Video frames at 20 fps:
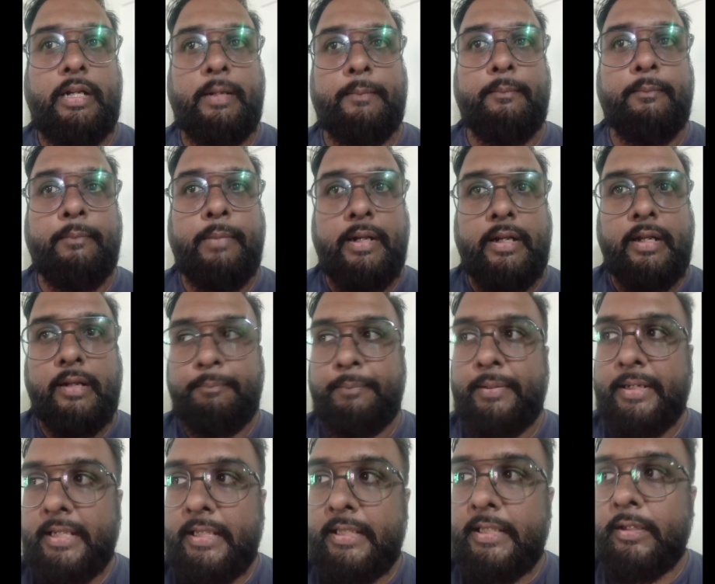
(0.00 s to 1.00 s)
कम
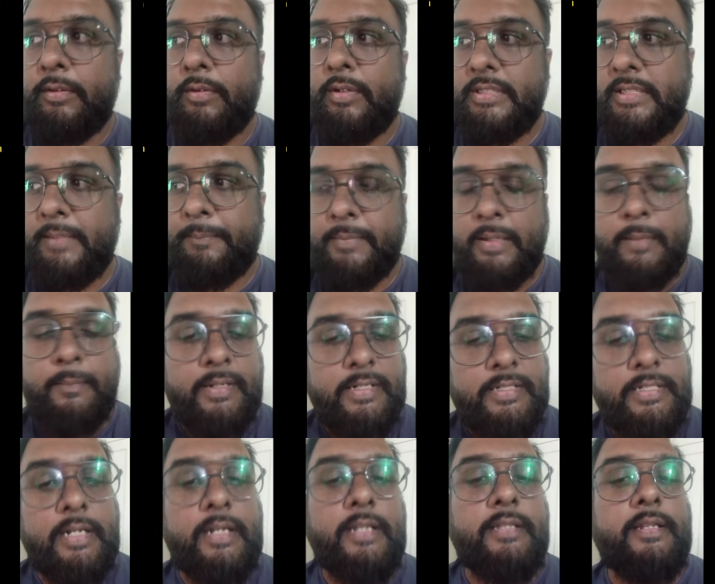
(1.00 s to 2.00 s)
परिंदे को जब
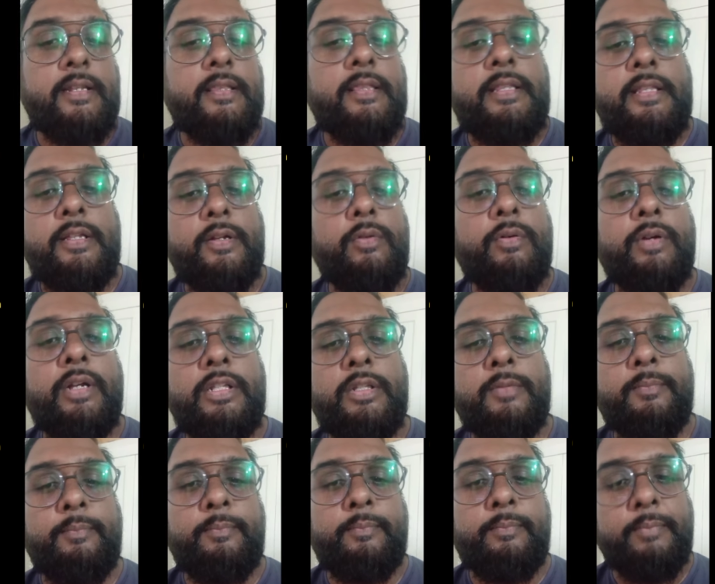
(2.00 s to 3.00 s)
कमर्शियल नज़र से
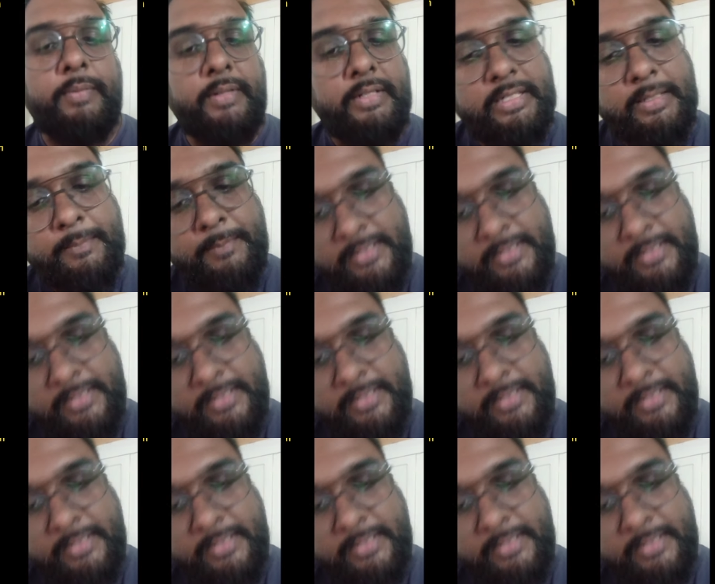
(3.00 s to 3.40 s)
देखोगे तो फिर